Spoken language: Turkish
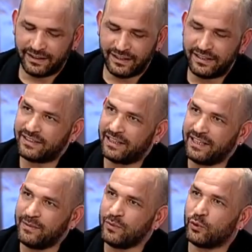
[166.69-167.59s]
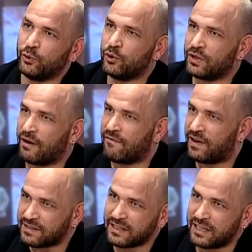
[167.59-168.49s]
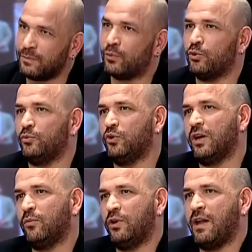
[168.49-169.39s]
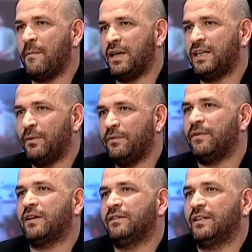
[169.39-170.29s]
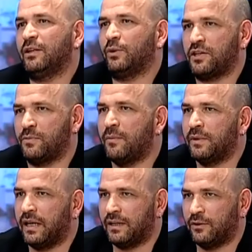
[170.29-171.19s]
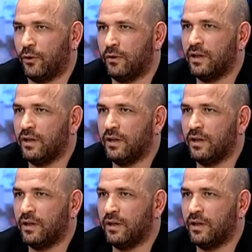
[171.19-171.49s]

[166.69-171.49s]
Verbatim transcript: istediğim sonuçtan vazgeçip durumu kabullenmek gibi farkındalığa ulaşmam gerekiyor.